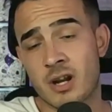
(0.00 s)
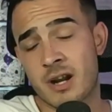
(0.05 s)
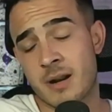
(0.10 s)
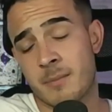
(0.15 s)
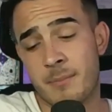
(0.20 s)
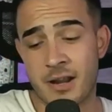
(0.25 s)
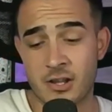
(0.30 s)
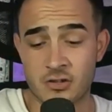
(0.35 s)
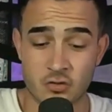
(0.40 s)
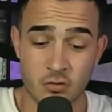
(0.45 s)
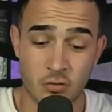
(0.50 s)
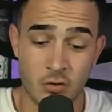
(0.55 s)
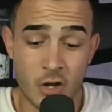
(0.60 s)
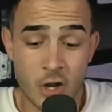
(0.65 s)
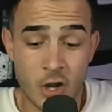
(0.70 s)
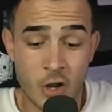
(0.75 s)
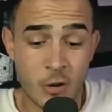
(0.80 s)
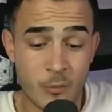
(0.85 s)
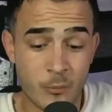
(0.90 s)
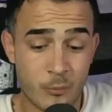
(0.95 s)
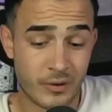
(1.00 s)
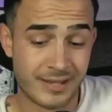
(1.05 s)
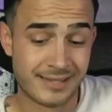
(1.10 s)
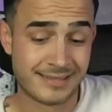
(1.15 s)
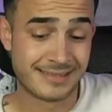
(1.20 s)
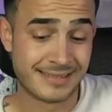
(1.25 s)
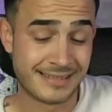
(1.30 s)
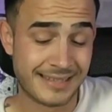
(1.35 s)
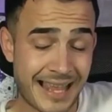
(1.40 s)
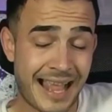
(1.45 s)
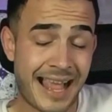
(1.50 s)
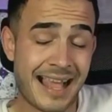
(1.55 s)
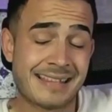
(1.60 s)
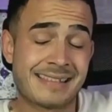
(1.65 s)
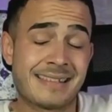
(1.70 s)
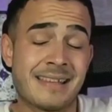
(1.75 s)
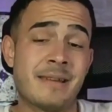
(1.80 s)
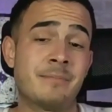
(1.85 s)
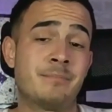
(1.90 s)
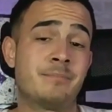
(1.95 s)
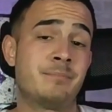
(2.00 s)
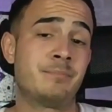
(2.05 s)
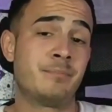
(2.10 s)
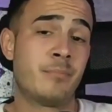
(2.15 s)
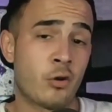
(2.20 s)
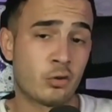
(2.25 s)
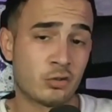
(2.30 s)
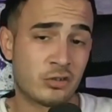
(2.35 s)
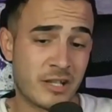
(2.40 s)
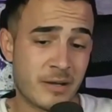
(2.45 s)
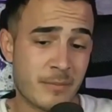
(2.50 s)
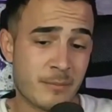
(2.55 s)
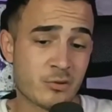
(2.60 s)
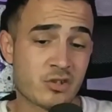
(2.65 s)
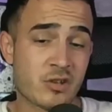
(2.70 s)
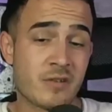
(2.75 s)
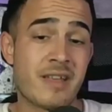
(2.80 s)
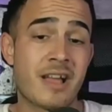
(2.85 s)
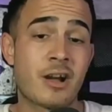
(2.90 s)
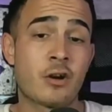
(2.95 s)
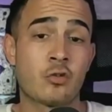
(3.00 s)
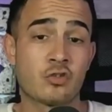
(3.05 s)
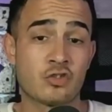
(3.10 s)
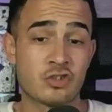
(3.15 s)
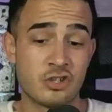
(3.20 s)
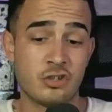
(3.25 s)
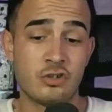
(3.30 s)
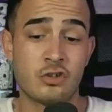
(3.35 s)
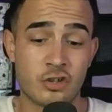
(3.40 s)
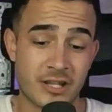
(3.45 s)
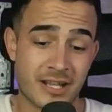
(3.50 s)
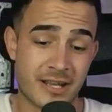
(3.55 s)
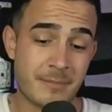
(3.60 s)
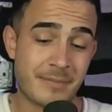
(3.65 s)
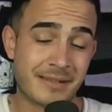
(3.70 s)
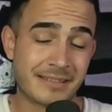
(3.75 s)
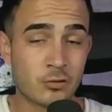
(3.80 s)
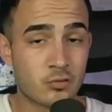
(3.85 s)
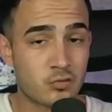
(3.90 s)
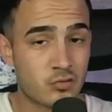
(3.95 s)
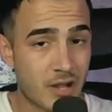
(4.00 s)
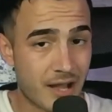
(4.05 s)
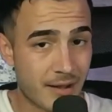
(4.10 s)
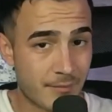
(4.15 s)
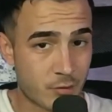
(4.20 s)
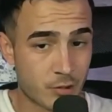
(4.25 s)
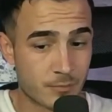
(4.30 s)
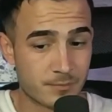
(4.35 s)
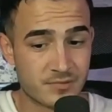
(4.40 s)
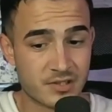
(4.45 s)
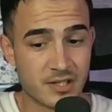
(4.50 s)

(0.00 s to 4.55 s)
El reemplazo, pues hace poco tiempo se había conocido de que Mateus Gamrop,